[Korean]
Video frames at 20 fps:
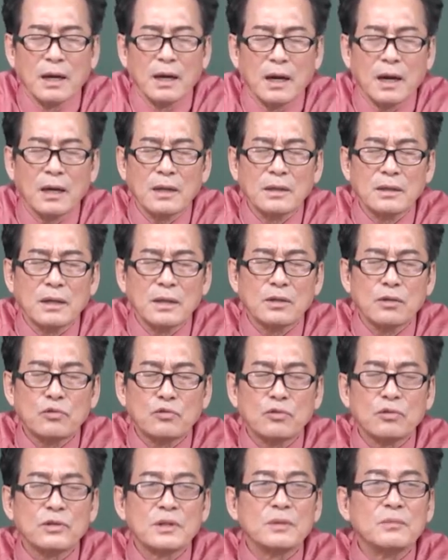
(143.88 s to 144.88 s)
하늘에서
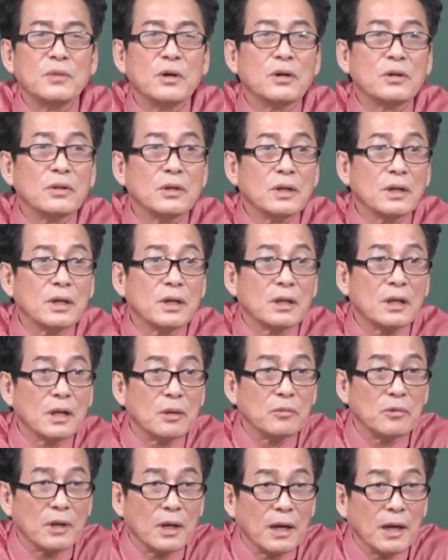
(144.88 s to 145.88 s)
주어진 명령이기
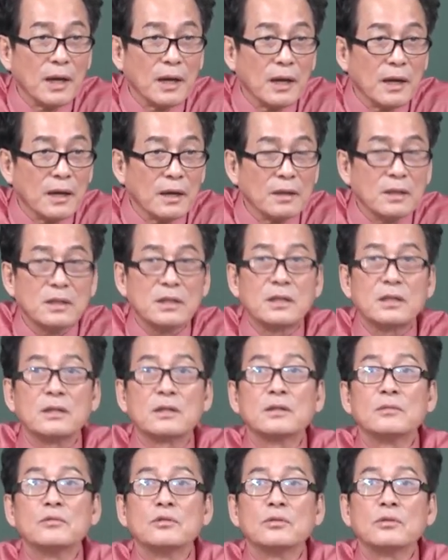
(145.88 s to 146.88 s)
때문에. 근데
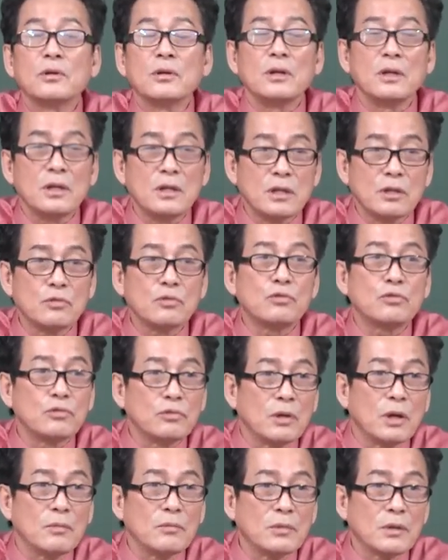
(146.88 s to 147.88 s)
지금은요, 일지도
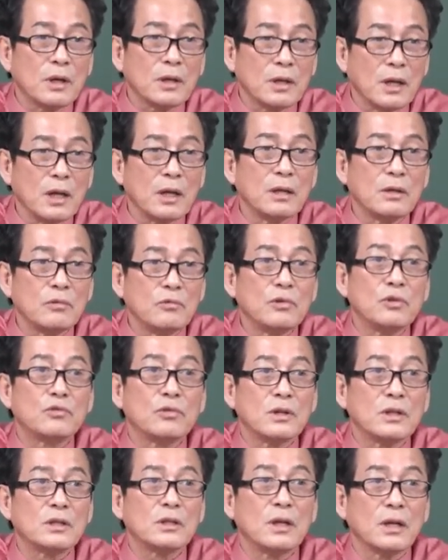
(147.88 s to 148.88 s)
중요합니다. 개인
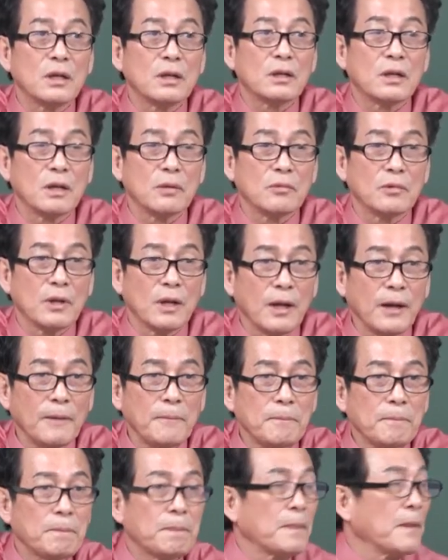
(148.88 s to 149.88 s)
위주의 시대이기 때문에.